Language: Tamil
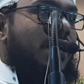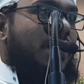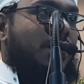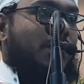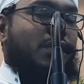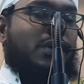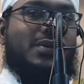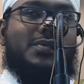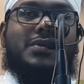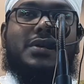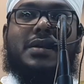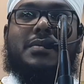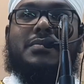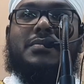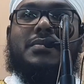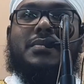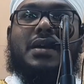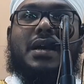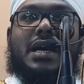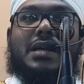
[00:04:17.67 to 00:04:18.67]
இன்னொரு
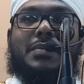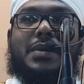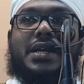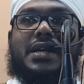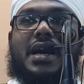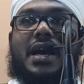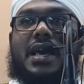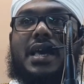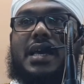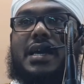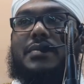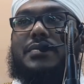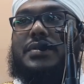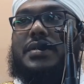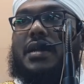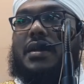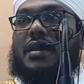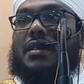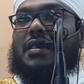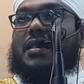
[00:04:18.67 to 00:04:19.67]
புறம் அருமை நாயகம்
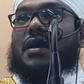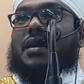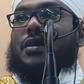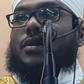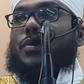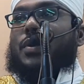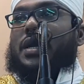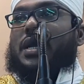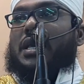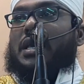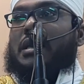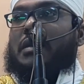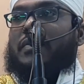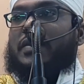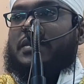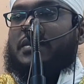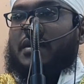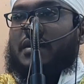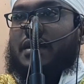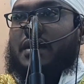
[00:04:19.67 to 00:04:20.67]
சல்லல்லாஹு அலை
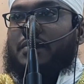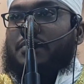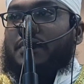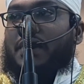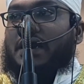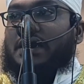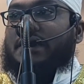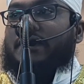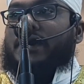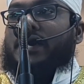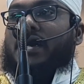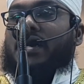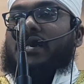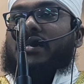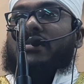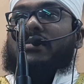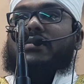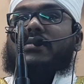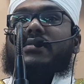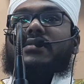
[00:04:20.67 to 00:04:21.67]
வசல்லம்
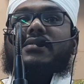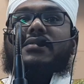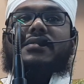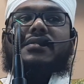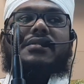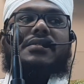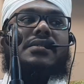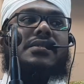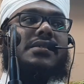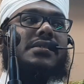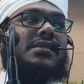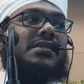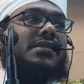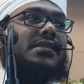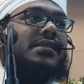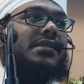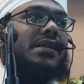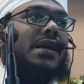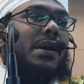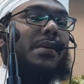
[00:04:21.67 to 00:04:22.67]
அன்னவர்களின்
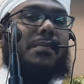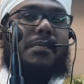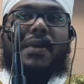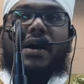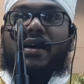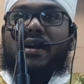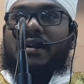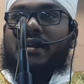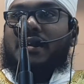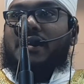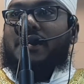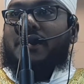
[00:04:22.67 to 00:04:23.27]
மகள்